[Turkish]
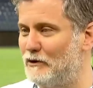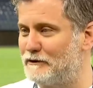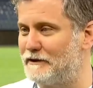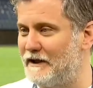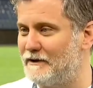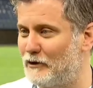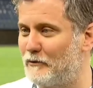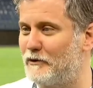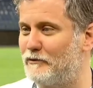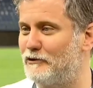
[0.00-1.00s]
olsa
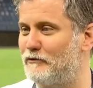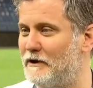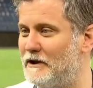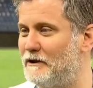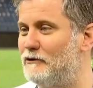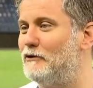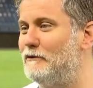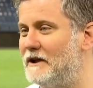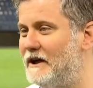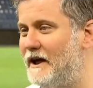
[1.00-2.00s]
topla buluşmalarını
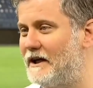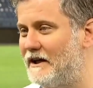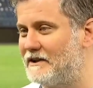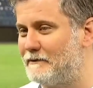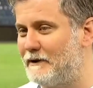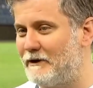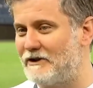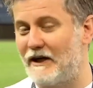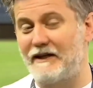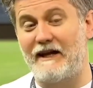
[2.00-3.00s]
tribünleri ayağa kaldırmayı
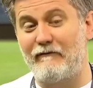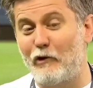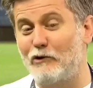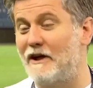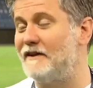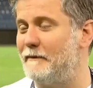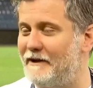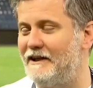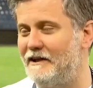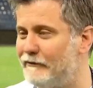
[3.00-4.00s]
başardı. Yani Volkan
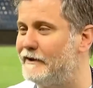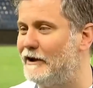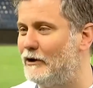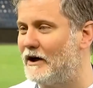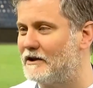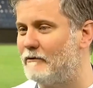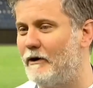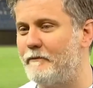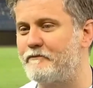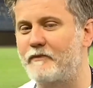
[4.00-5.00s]
Demirel'in lafı geliyor
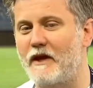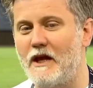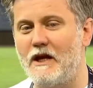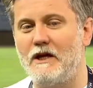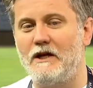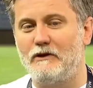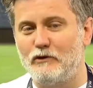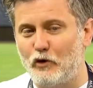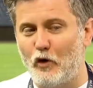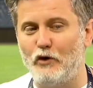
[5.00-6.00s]
aklıma.
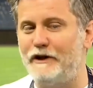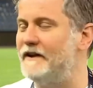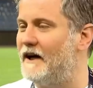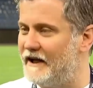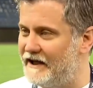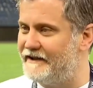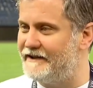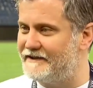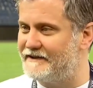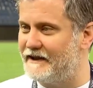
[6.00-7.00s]
Doğru idare
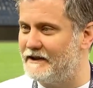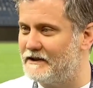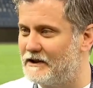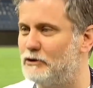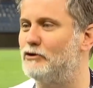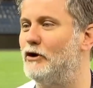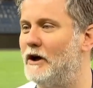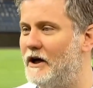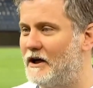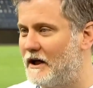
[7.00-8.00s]
edilirse Kadıköy'ü
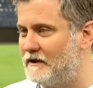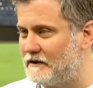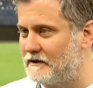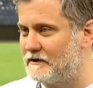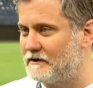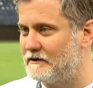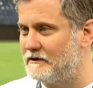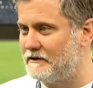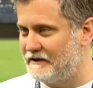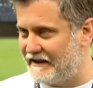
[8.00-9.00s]
ayağa kaldırır
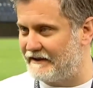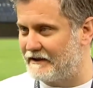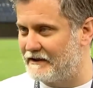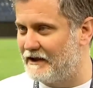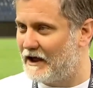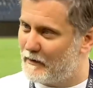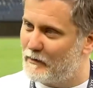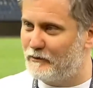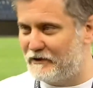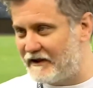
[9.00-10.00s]
dedi. Ama
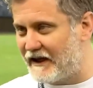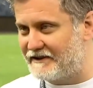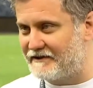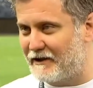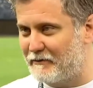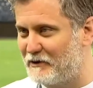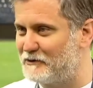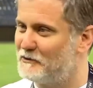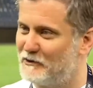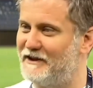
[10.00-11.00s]
bunun bir de tersi var
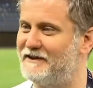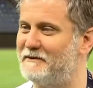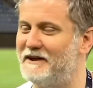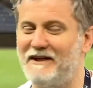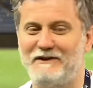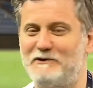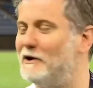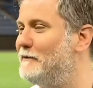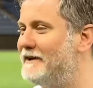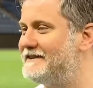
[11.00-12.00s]
biliyorsun. Orayı tabii
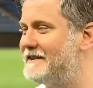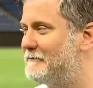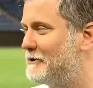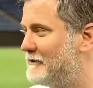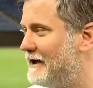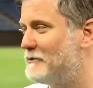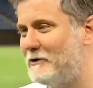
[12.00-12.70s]
söylemek istemiyorum. Yani